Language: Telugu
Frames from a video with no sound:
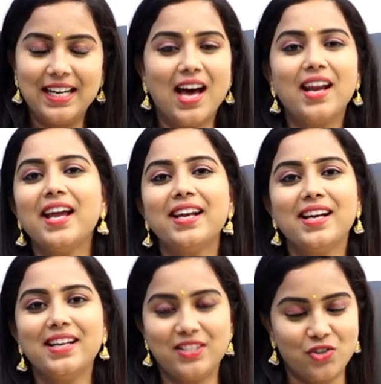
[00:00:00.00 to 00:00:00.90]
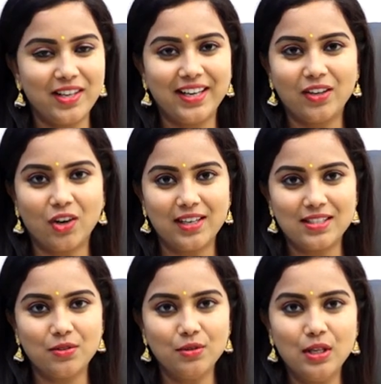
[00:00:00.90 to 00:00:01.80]
నారాయణ ఇంజనీరింగ్
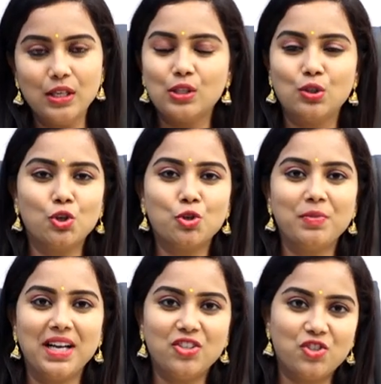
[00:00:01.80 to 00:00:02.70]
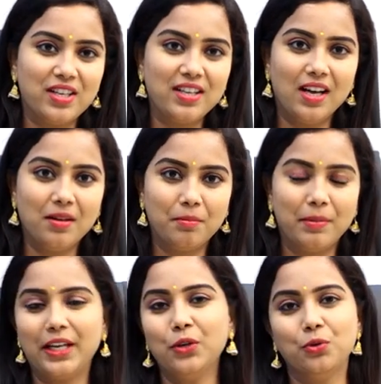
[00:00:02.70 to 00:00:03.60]
కాలేజ్ను సూక్ష్మ చిన్న
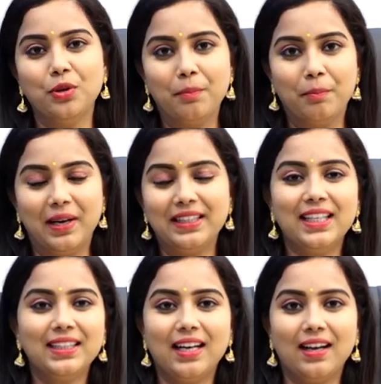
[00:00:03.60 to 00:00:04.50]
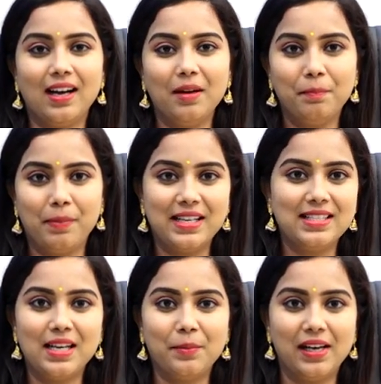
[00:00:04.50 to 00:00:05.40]
మరియు మధ్య తరహా
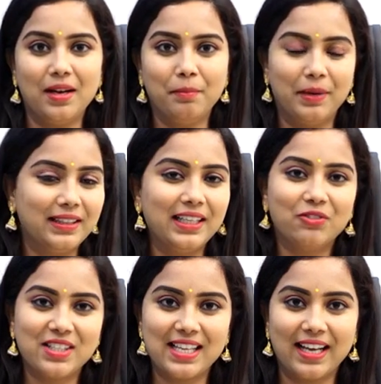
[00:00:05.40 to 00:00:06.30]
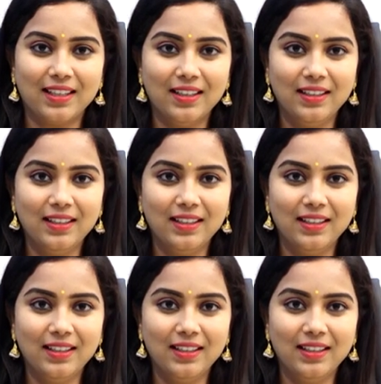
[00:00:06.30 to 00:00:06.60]
పరిశ్రమల మంత్రిత్వ శాఖ